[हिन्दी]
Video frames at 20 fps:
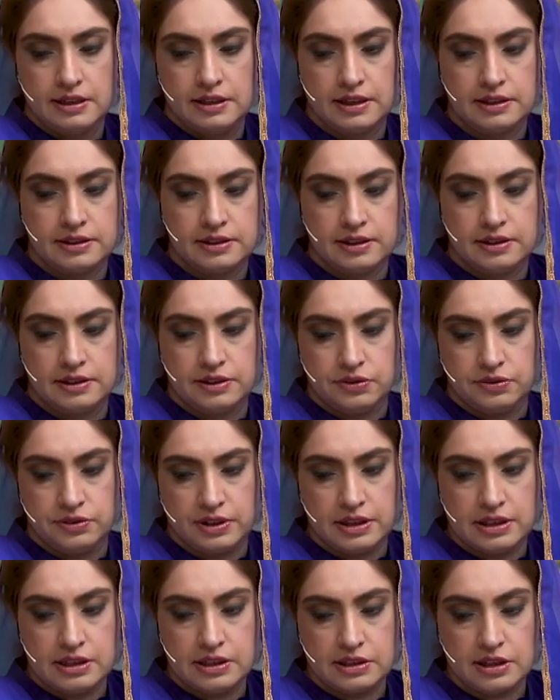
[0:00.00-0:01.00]
लहसन इज़
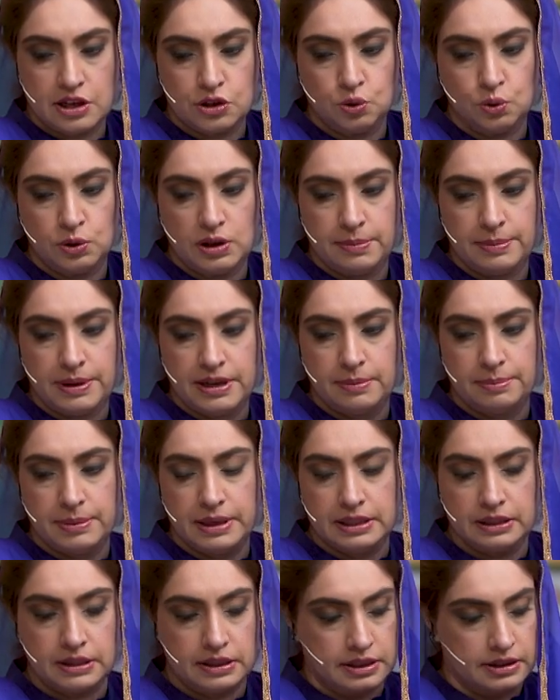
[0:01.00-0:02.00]
रेडी इसका चूल्हा मैंने
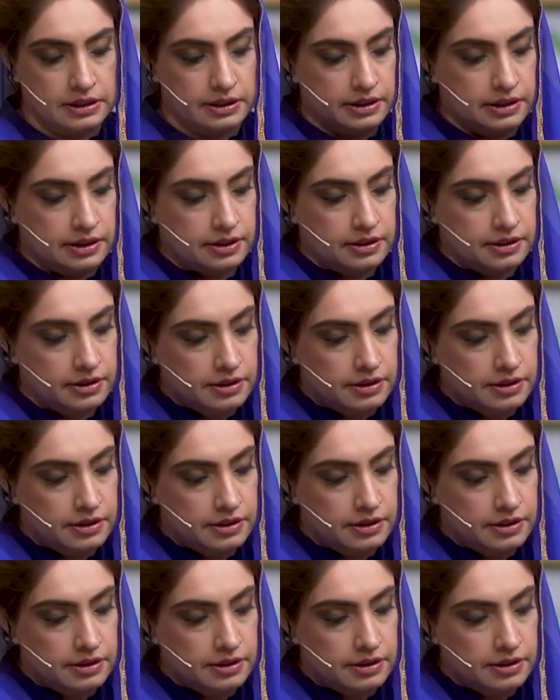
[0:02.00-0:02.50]
बंद कर दिया